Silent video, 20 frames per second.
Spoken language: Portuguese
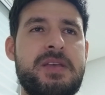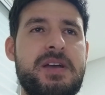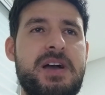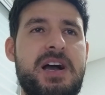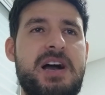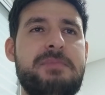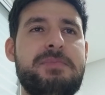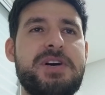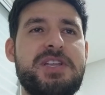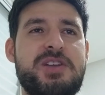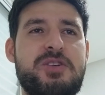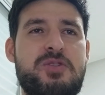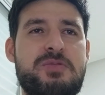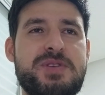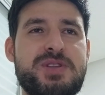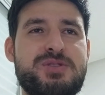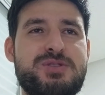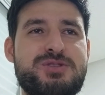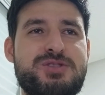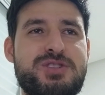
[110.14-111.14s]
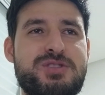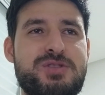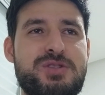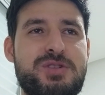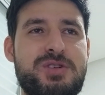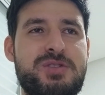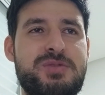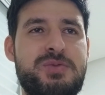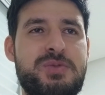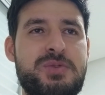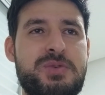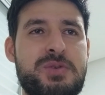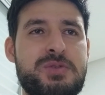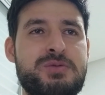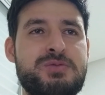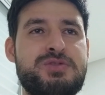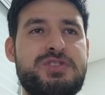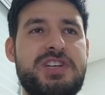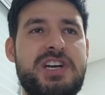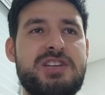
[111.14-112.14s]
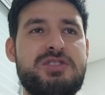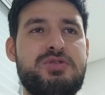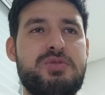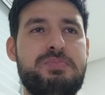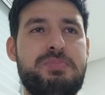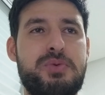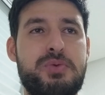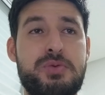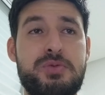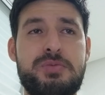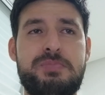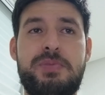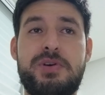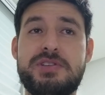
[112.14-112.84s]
Amanda comentou de novo, teatro puro,